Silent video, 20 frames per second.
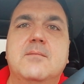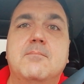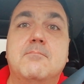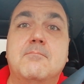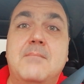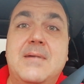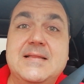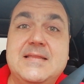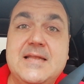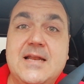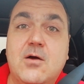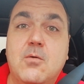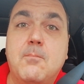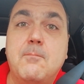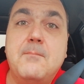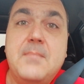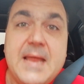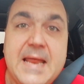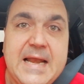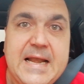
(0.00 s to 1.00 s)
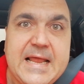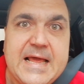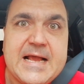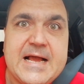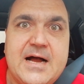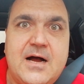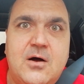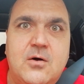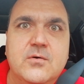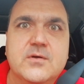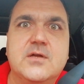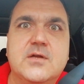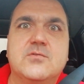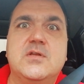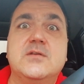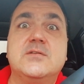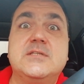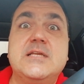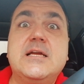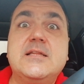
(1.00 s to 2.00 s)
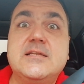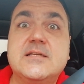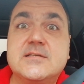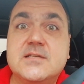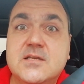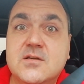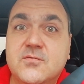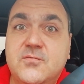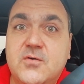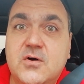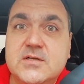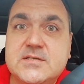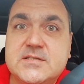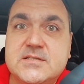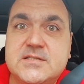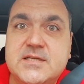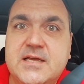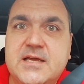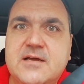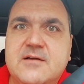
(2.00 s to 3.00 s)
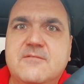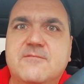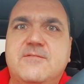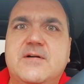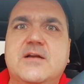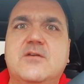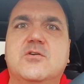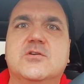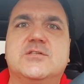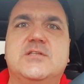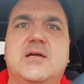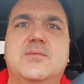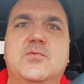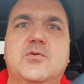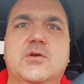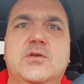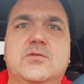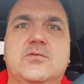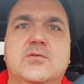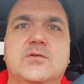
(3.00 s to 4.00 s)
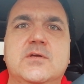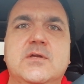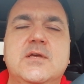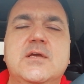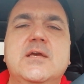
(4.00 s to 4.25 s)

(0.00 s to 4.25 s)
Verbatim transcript: material bem legal, que eu tenho certeza que você vai gostar muito.